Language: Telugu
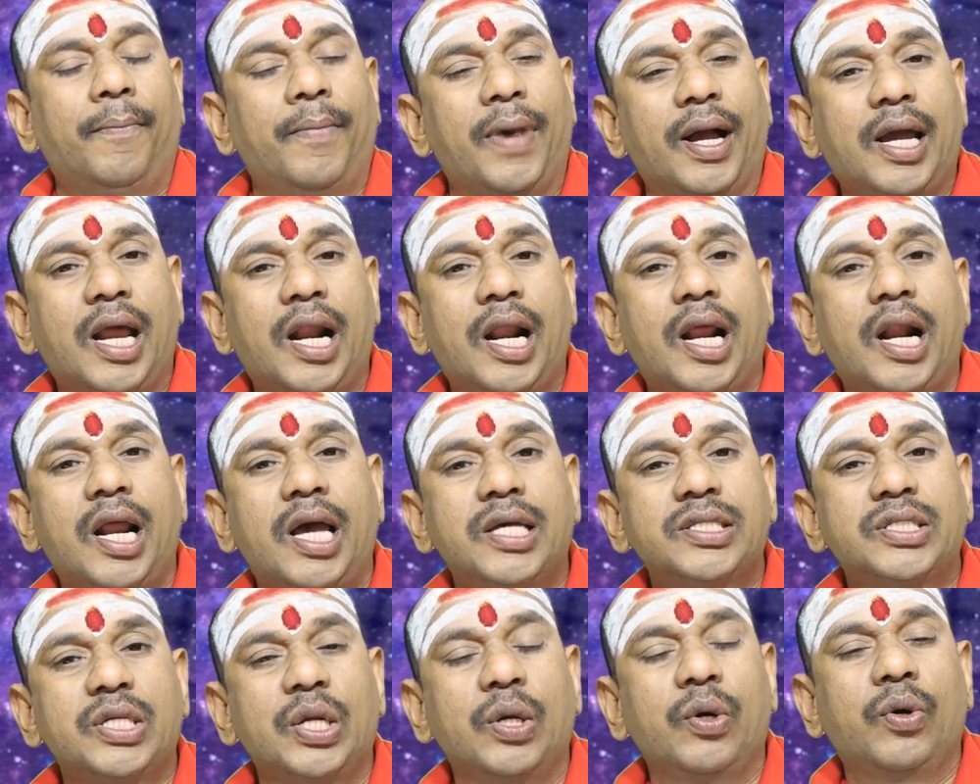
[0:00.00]
మకర
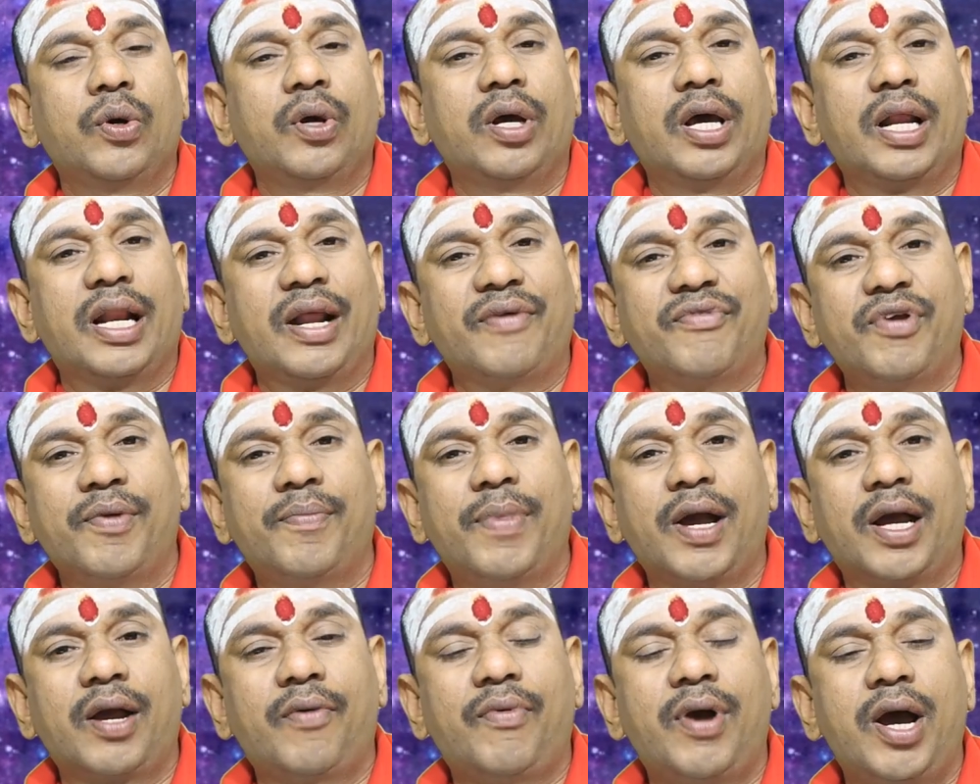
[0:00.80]
రాశిలో రవి
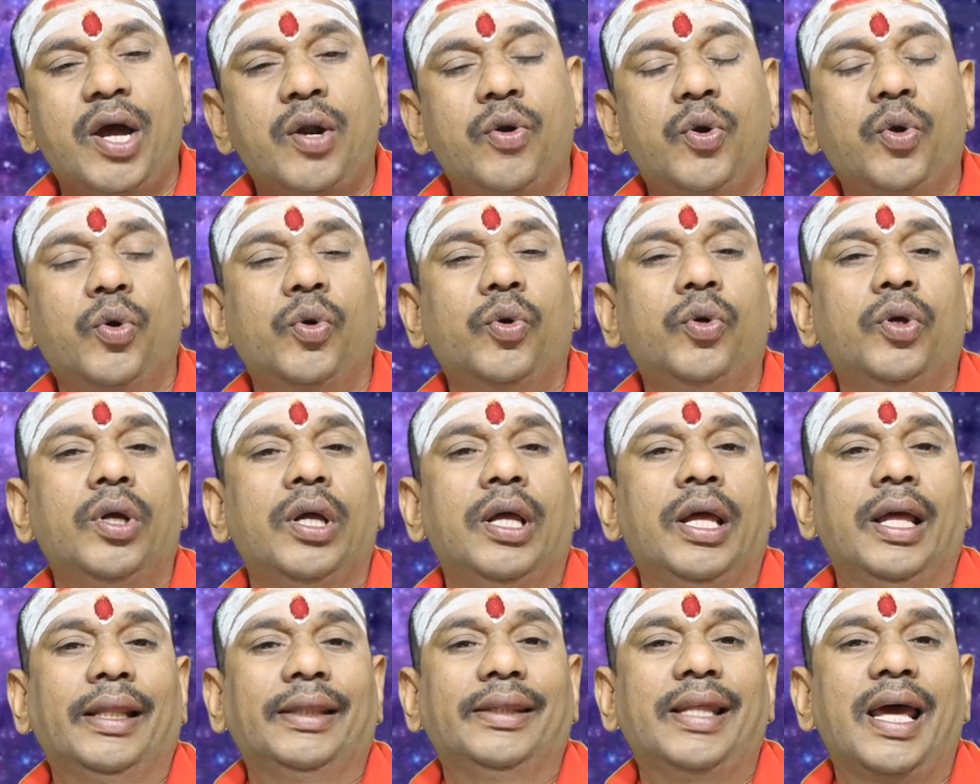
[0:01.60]
భగవానుడు
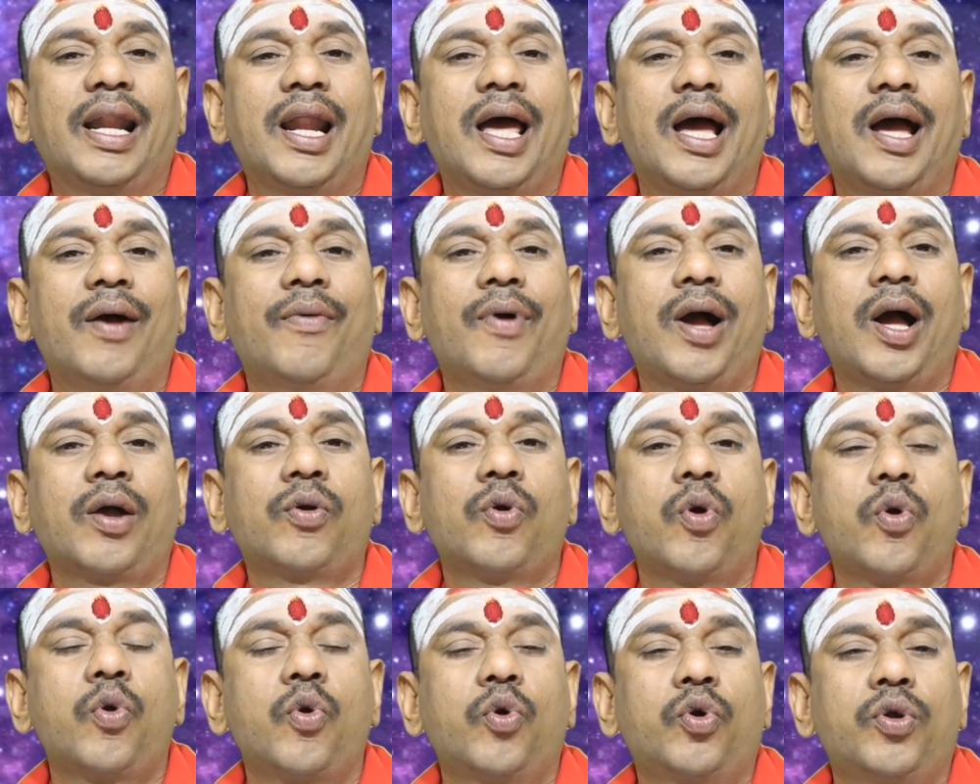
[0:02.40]

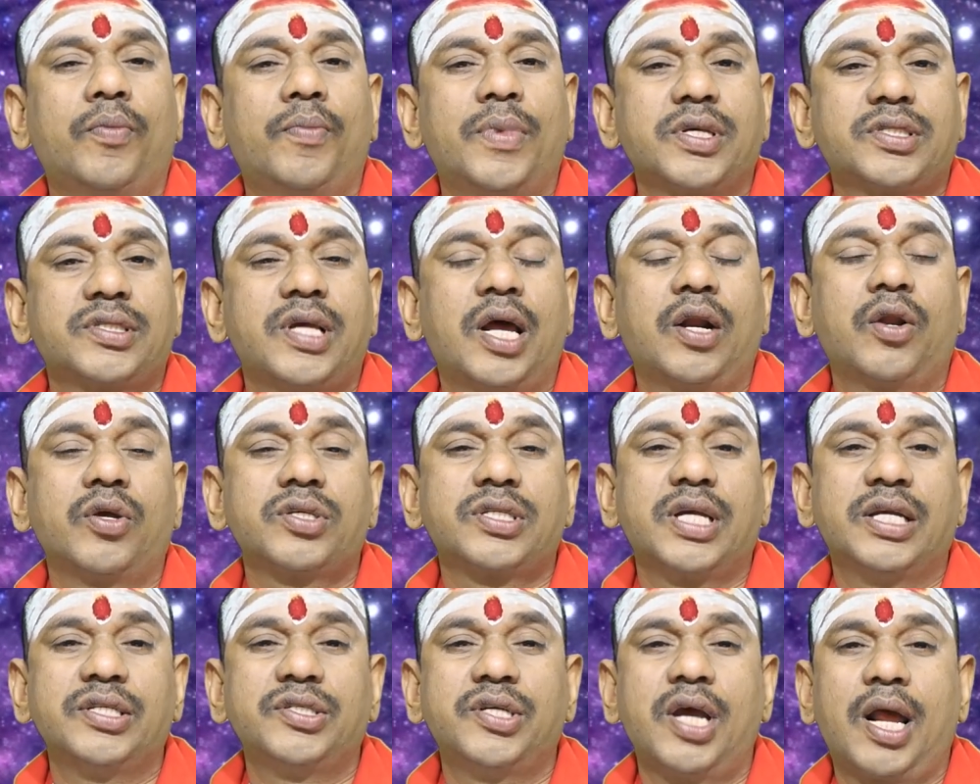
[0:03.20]
ధనావాకు కుటుంబ స్థానంలో
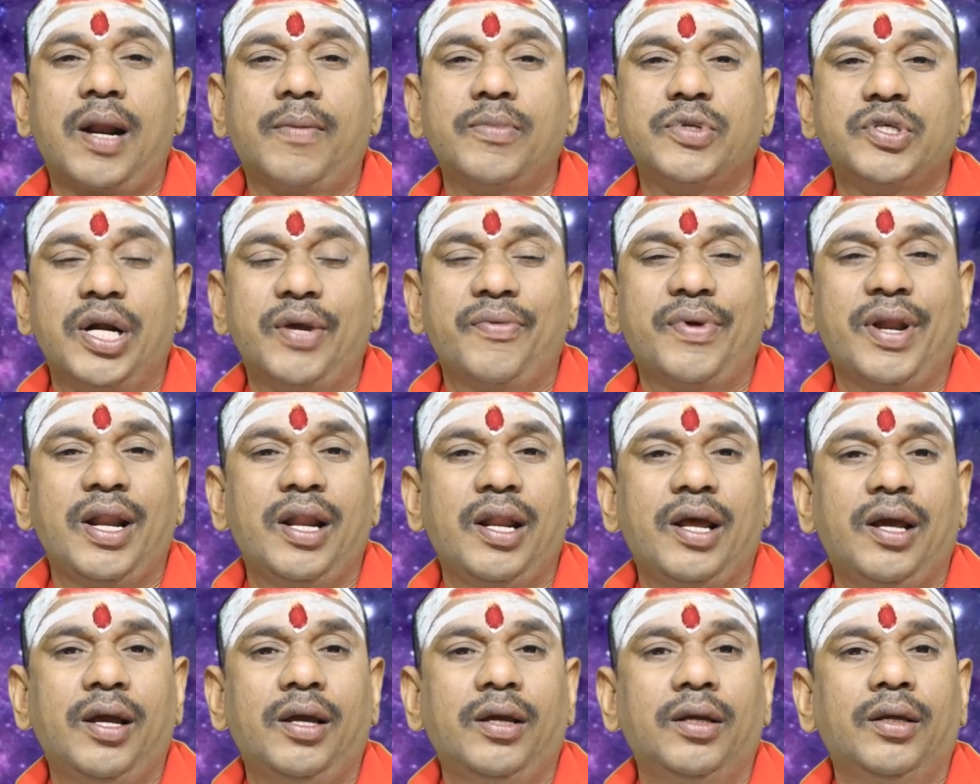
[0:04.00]
సంచారం చేయడం
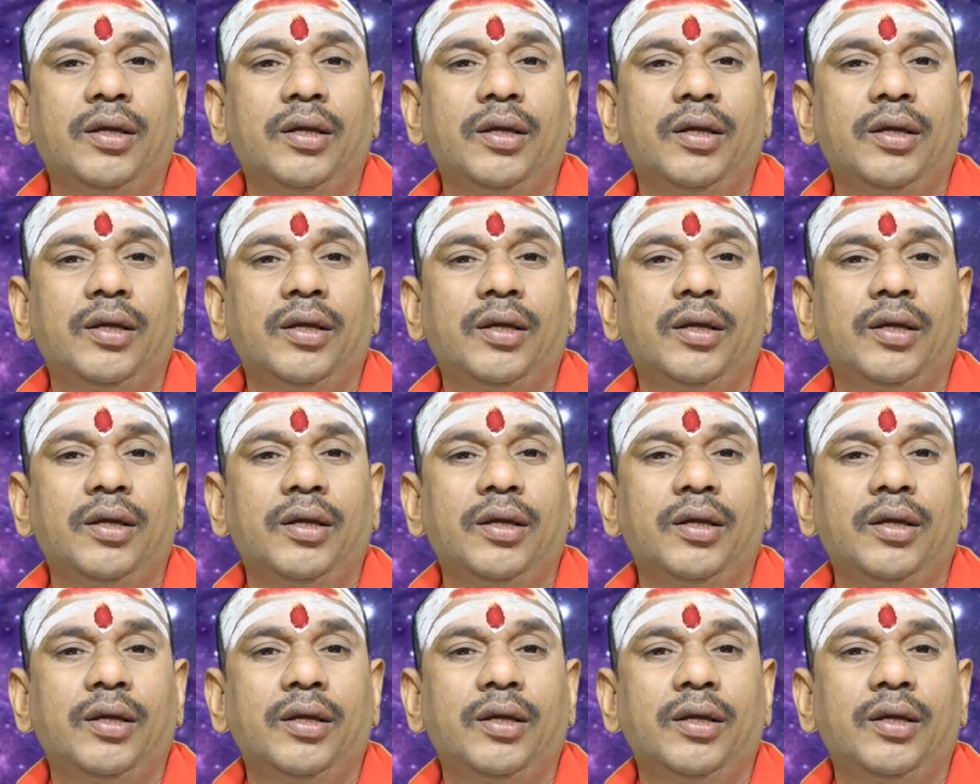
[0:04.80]
వల్ల